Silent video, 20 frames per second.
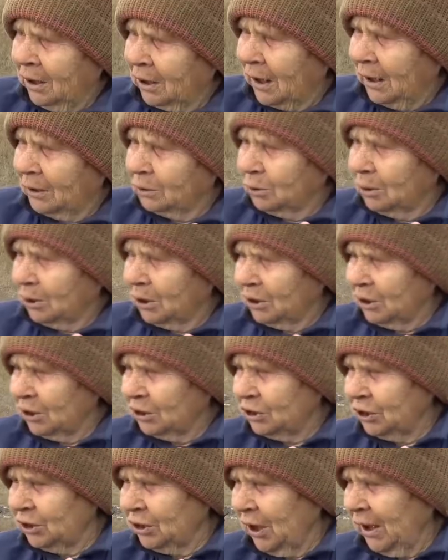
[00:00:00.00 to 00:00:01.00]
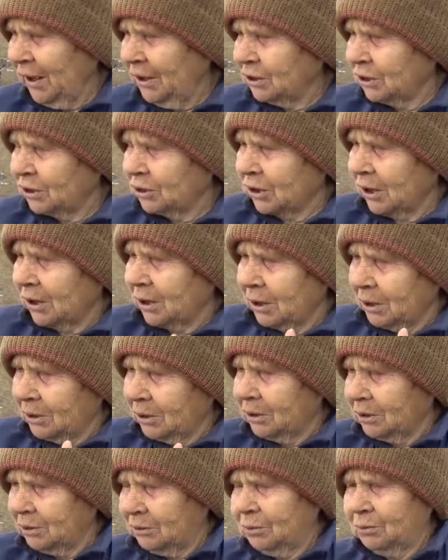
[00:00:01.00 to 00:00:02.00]
Как только начинается, так
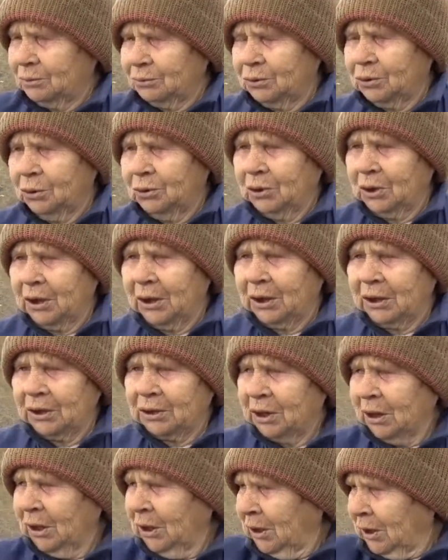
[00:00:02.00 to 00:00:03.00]
и все и горит.